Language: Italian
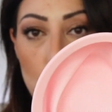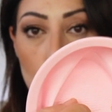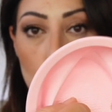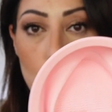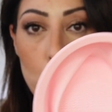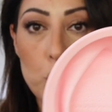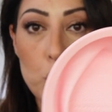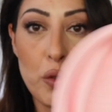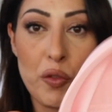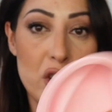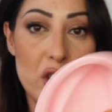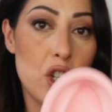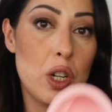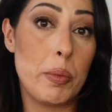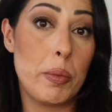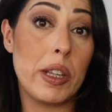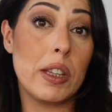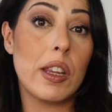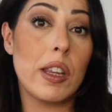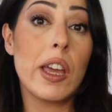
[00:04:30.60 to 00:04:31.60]
molto
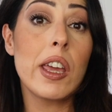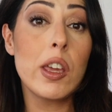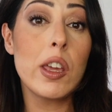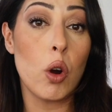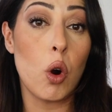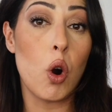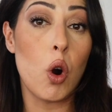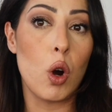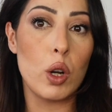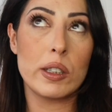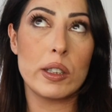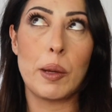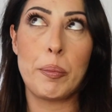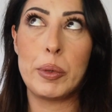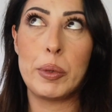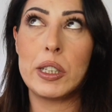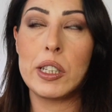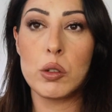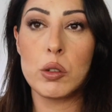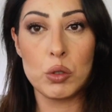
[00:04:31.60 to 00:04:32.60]
facilmente io ho il
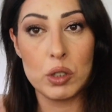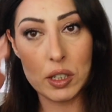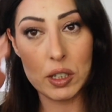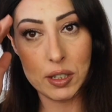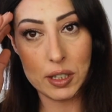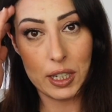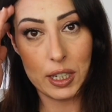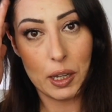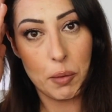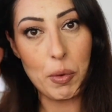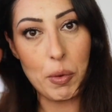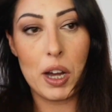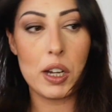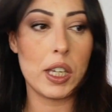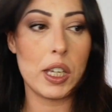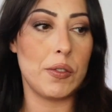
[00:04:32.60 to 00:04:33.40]
tappetino di Sigma